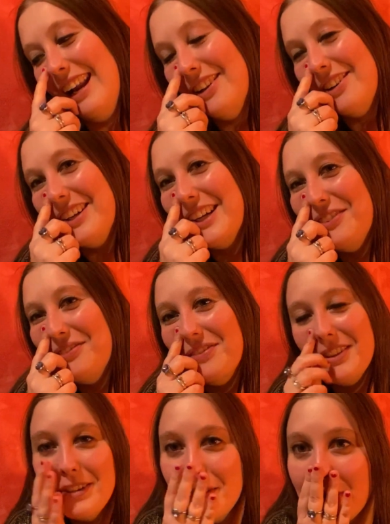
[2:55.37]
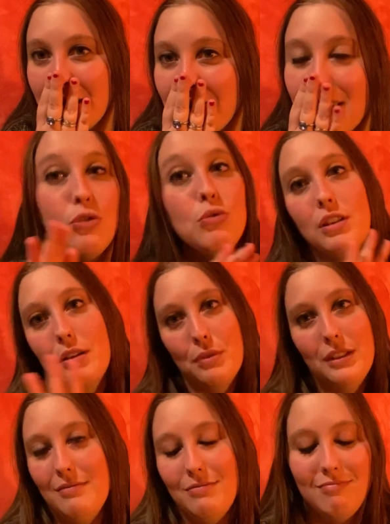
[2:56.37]
allora oh mamma giuro che
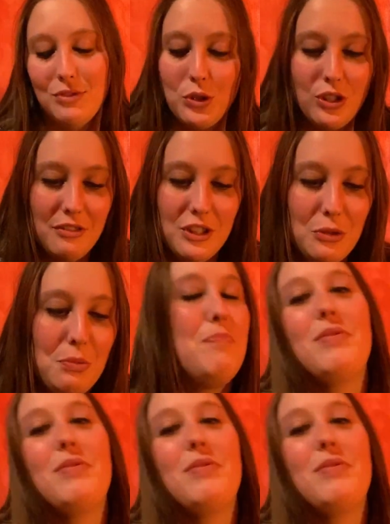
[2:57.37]
poi non ce la faccio